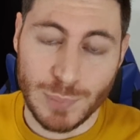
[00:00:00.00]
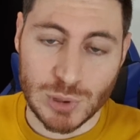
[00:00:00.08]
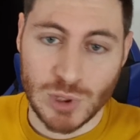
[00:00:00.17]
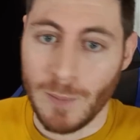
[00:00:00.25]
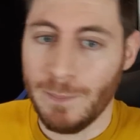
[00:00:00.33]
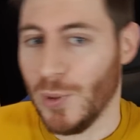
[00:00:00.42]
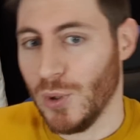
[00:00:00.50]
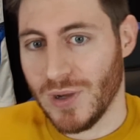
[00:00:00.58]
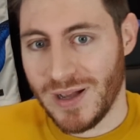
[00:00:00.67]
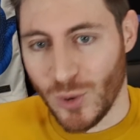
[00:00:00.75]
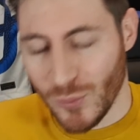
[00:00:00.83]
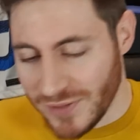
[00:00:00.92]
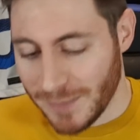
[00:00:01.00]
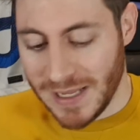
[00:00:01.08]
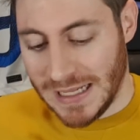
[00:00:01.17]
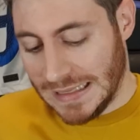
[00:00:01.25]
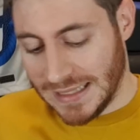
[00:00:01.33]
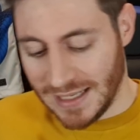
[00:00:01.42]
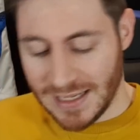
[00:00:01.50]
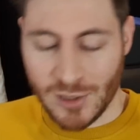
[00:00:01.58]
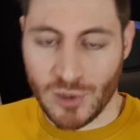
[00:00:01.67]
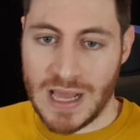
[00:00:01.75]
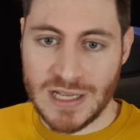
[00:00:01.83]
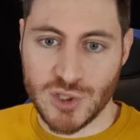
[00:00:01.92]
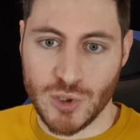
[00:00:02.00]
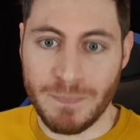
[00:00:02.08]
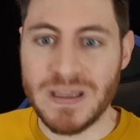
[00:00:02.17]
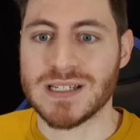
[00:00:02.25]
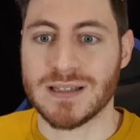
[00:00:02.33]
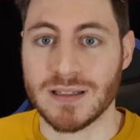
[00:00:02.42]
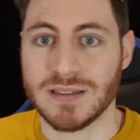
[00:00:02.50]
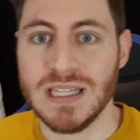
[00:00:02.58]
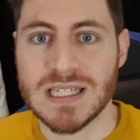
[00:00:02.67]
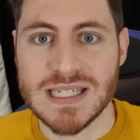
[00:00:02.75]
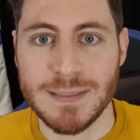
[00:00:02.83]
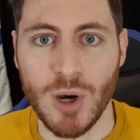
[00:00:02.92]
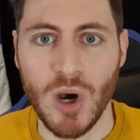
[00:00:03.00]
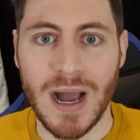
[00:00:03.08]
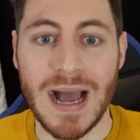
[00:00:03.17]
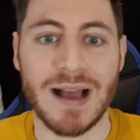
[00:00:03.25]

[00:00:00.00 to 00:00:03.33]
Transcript: Purtroppo Ovviamente l'erroraccio pesa tantissimo,